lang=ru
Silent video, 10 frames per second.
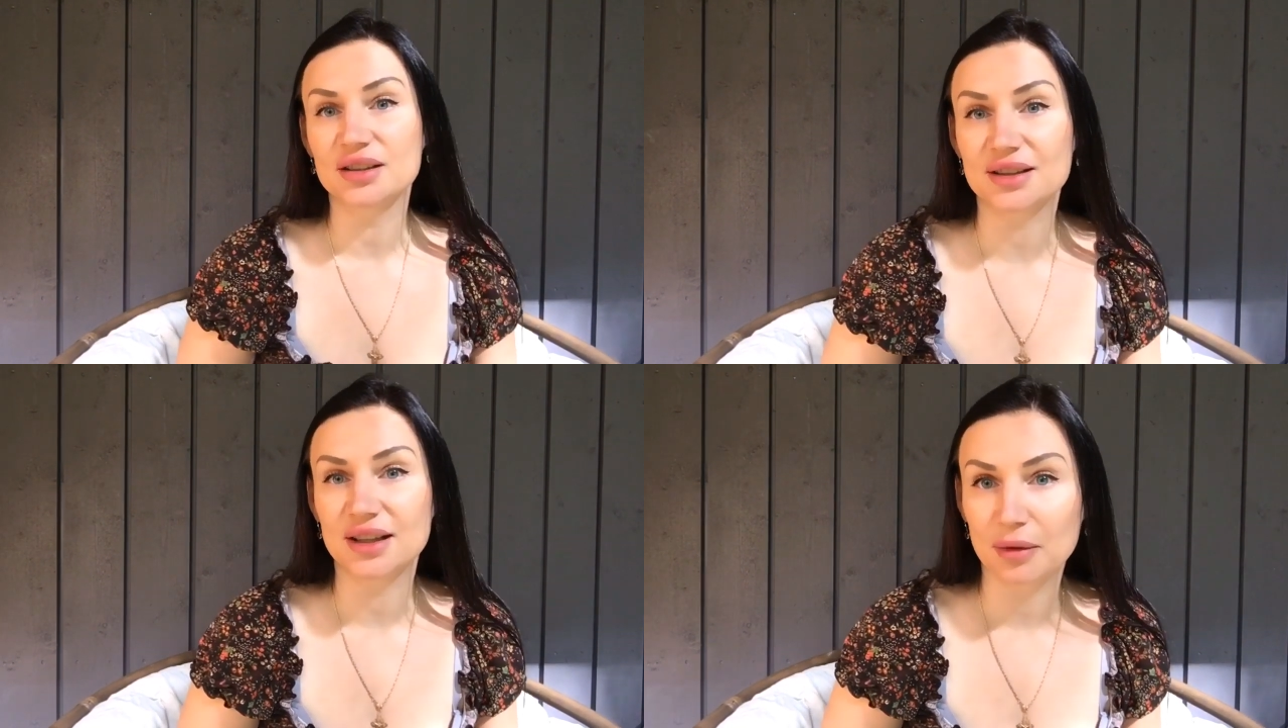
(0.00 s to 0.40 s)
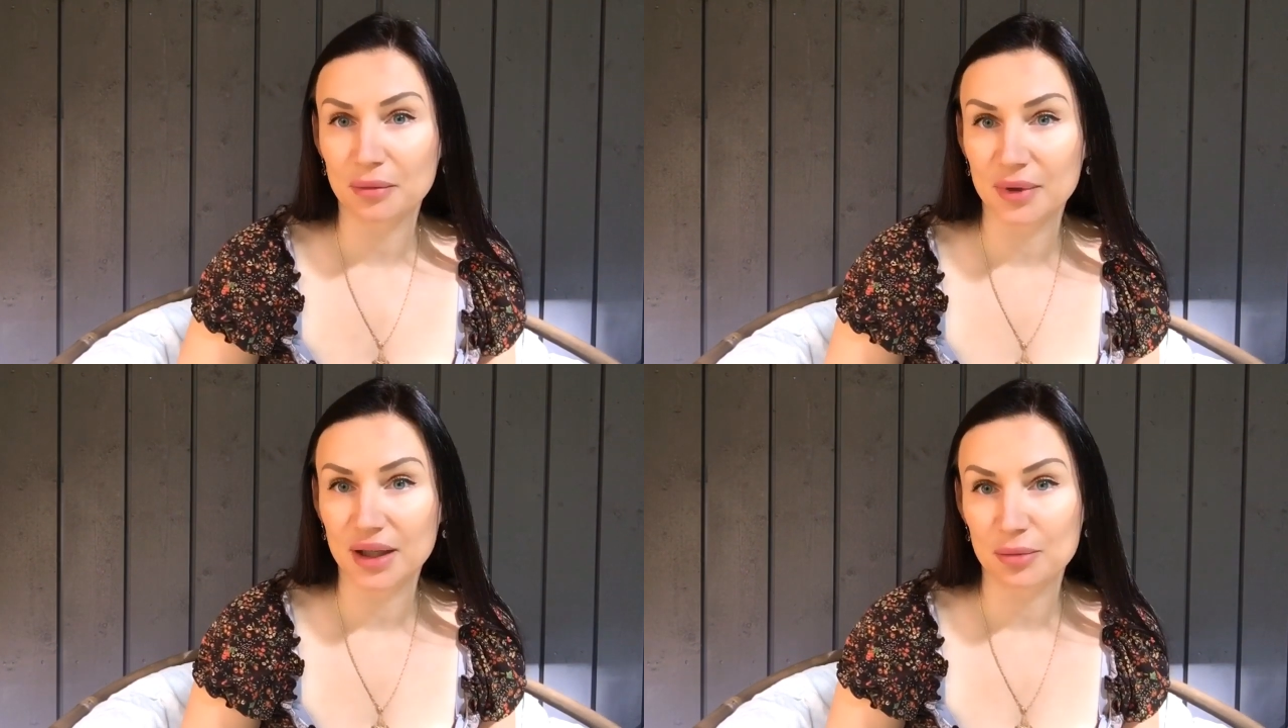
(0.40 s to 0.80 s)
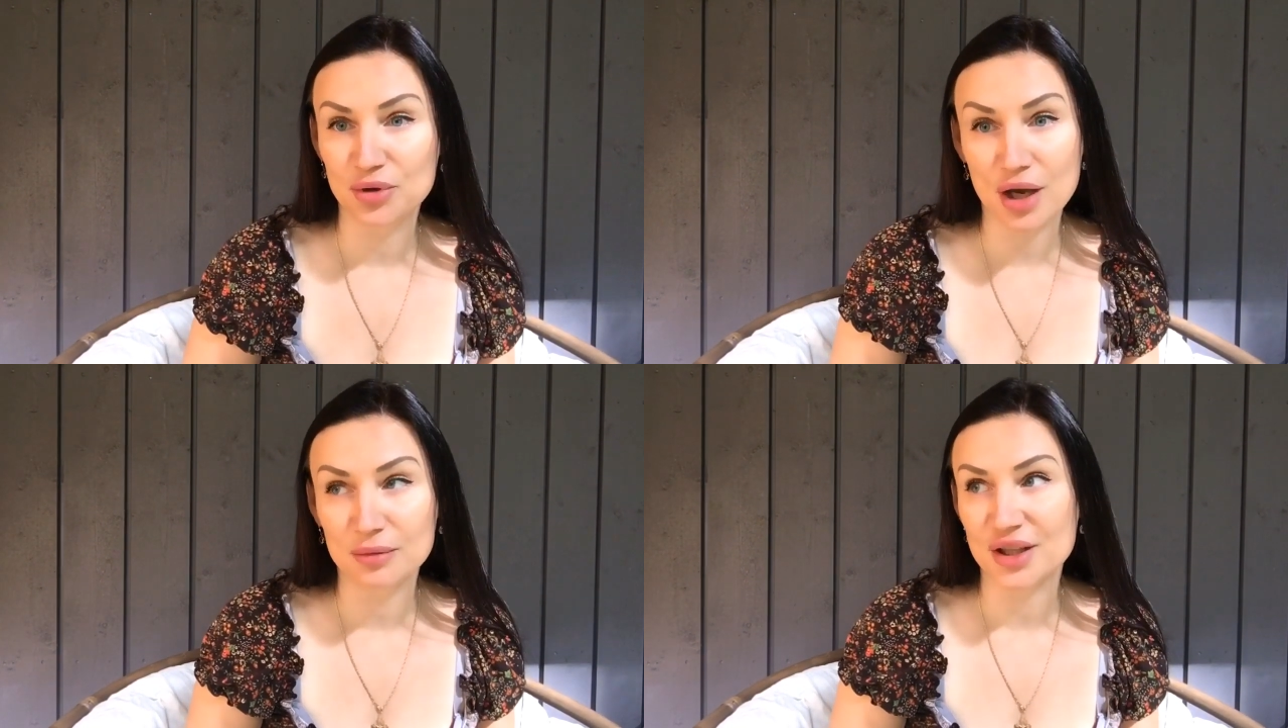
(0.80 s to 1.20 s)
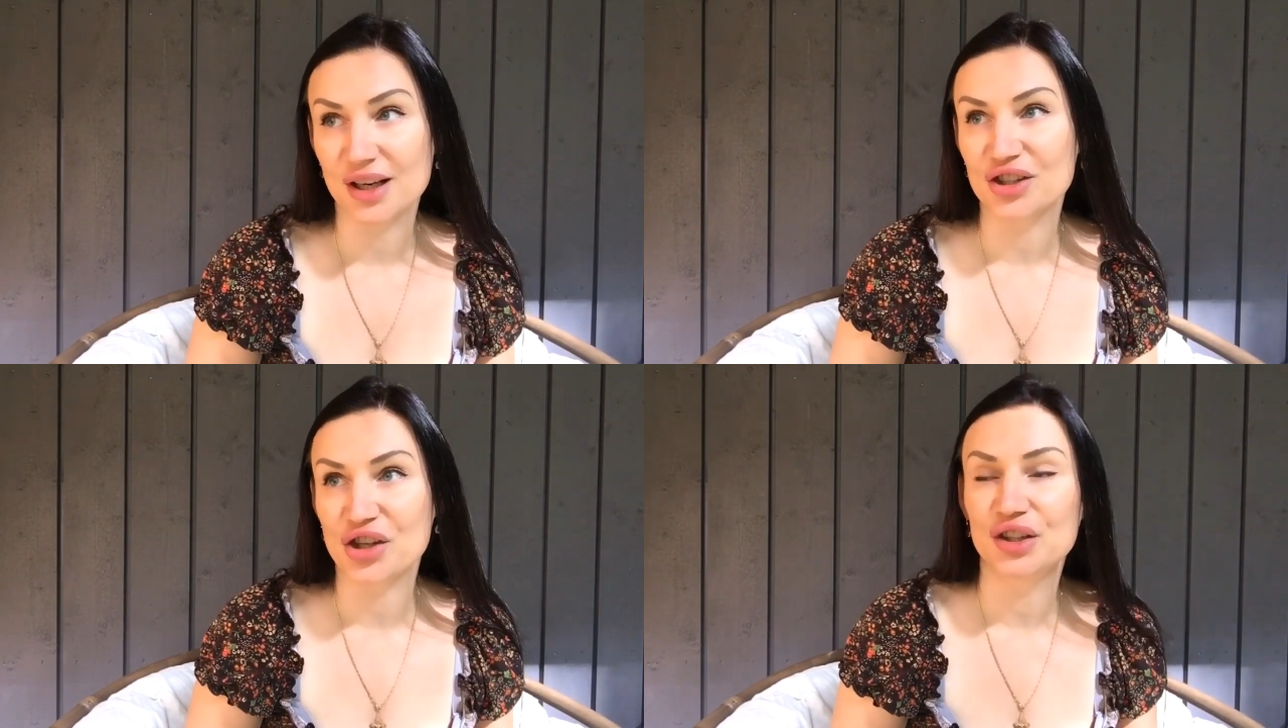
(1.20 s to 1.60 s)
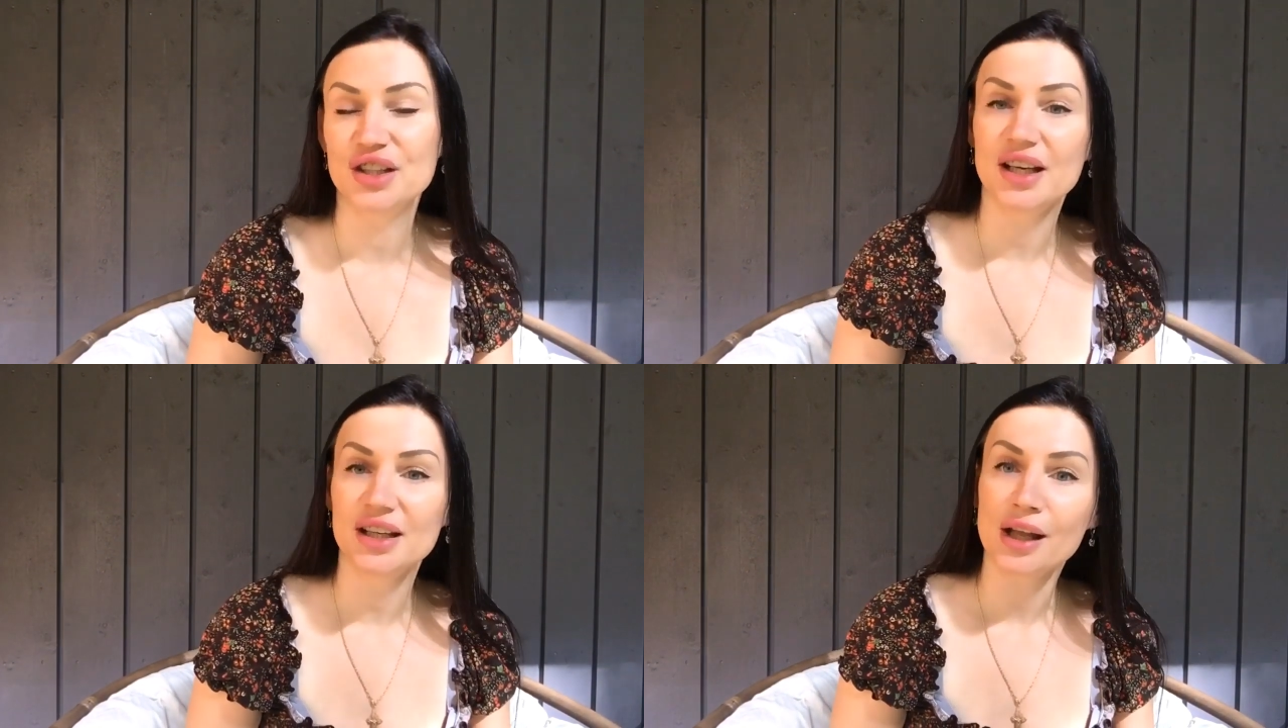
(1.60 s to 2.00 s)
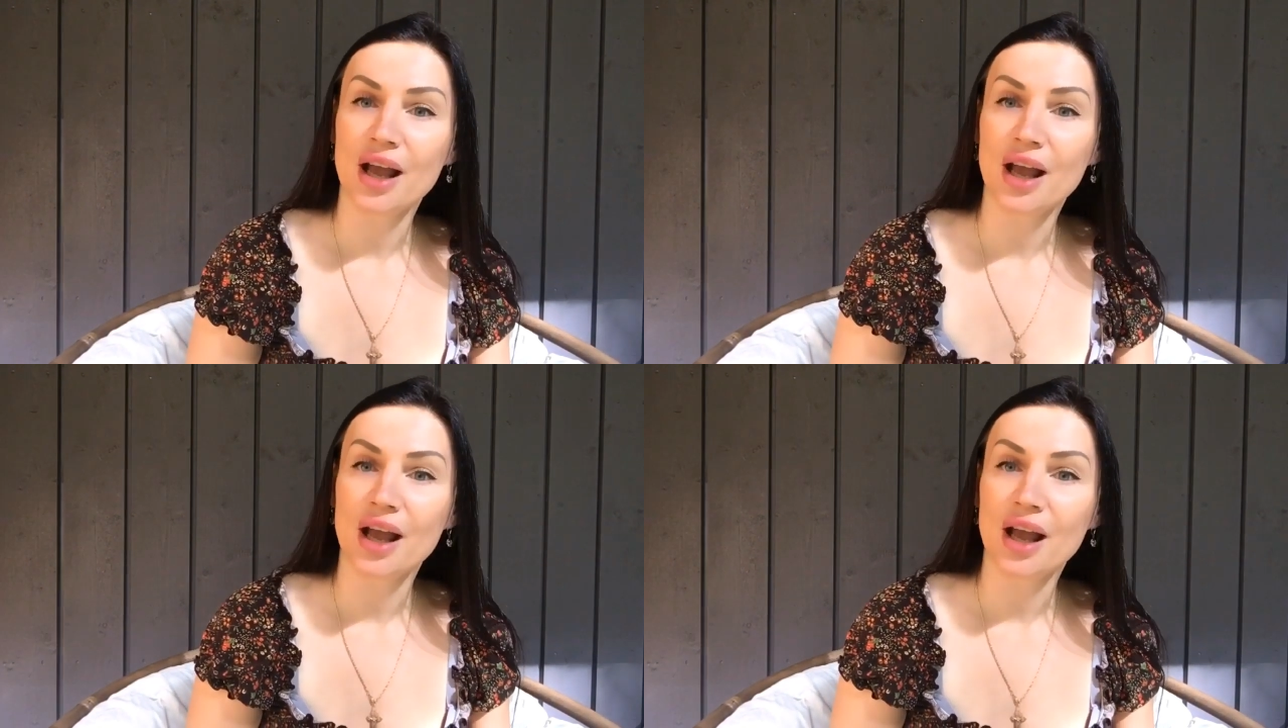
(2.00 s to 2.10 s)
с кем мы общаемся каждый день,